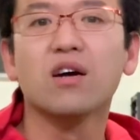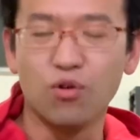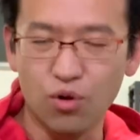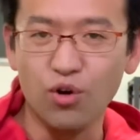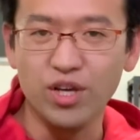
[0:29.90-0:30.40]

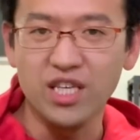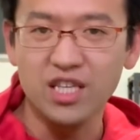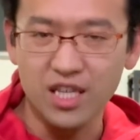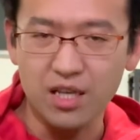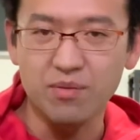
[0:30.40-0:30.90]
ご好意
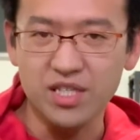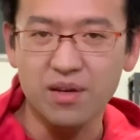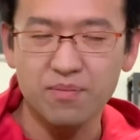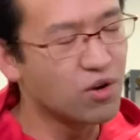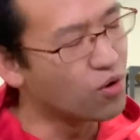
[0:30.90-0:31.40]
いただきまして、
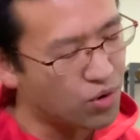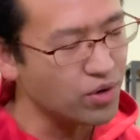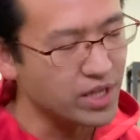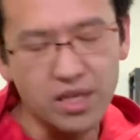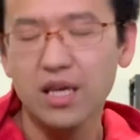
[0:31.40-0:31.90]
ご
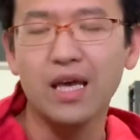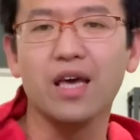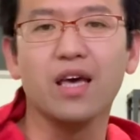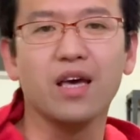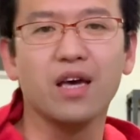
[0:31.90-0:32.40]
好意、
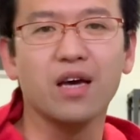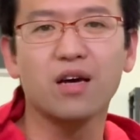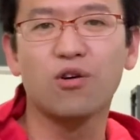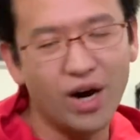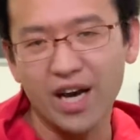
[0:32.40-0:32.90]

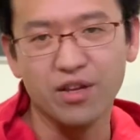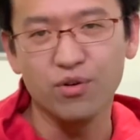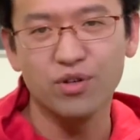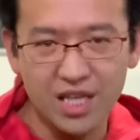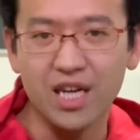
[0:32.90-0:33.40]
えー、ご配慮
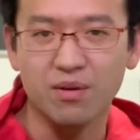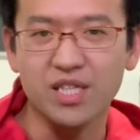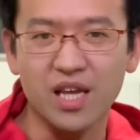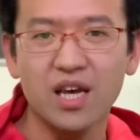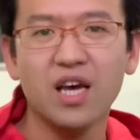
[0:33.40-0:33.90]
いただきま
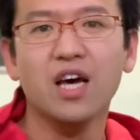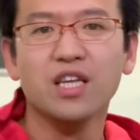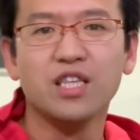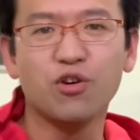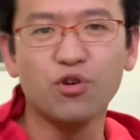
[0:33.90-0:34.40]
して、
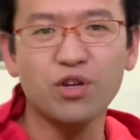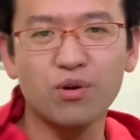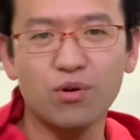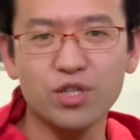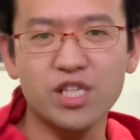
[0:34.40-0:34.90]
ニコニコ
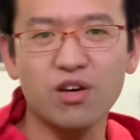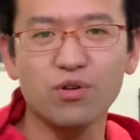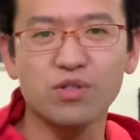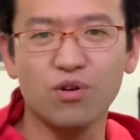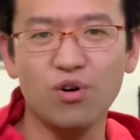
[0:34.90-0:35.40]
の公式
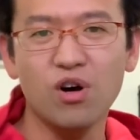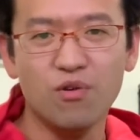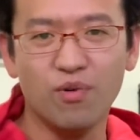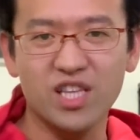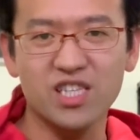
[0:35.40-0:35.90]
放送を
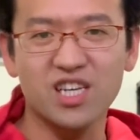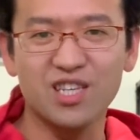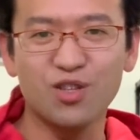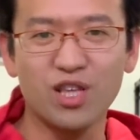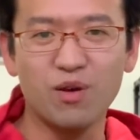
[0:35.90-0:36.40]
私が
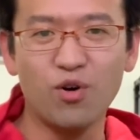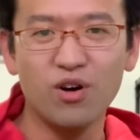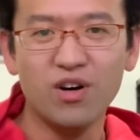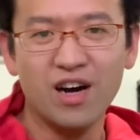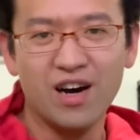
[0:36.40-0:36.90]
一人で
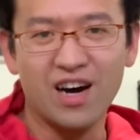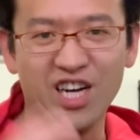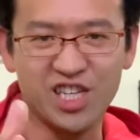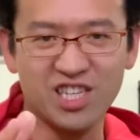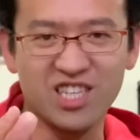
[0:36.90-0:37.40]
も
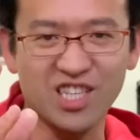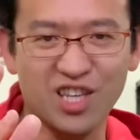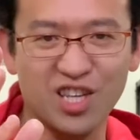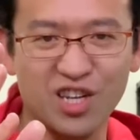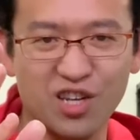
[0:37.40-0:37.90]
配信さ
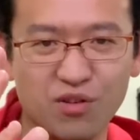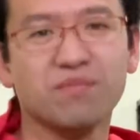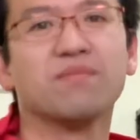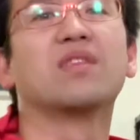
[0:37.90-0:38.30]
せていただける。